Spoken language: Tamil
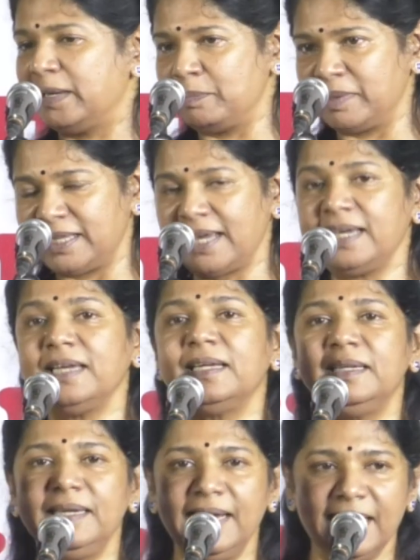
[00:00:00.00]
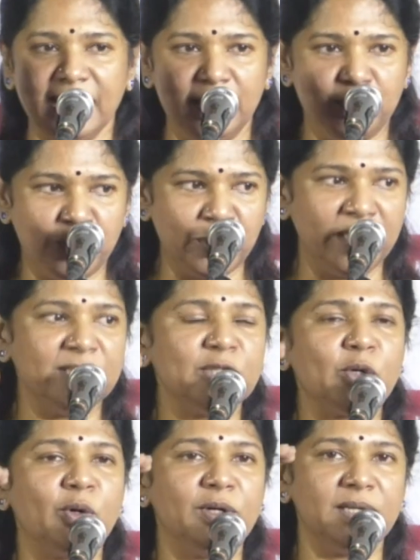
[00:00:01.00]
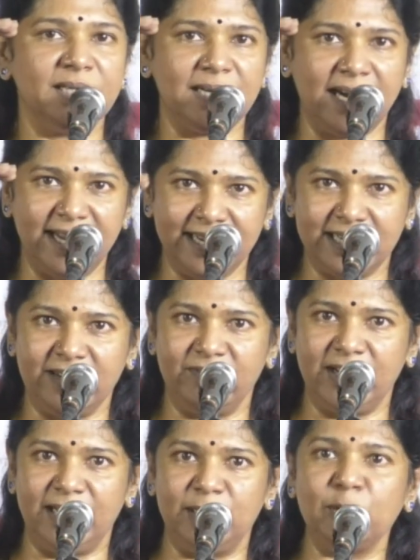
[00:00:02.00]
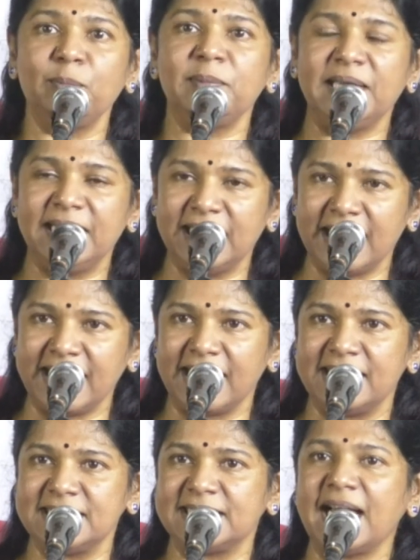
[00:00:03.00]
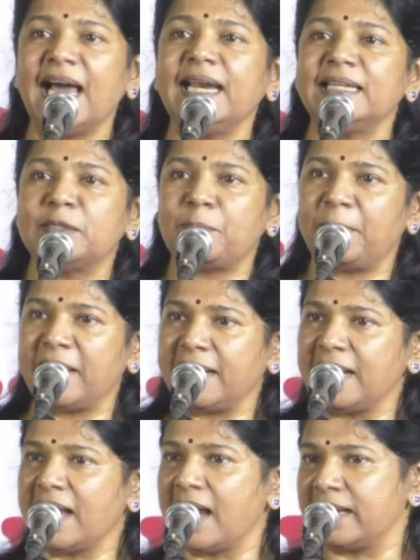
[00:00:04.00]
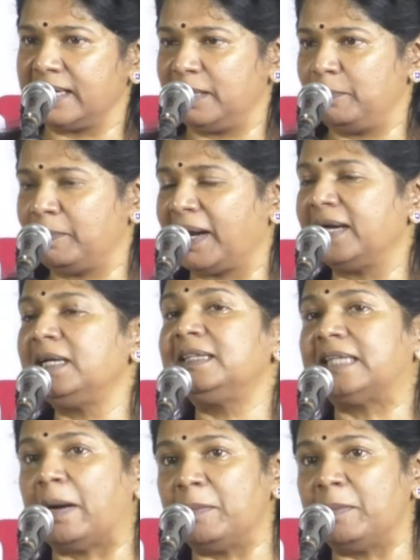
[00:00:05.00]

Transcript: என்பதை நீங்கள் புரிந்து கொண்டு நடக்க வேண்டும் இல்லை என்றால் இது பெரியாரின் மண்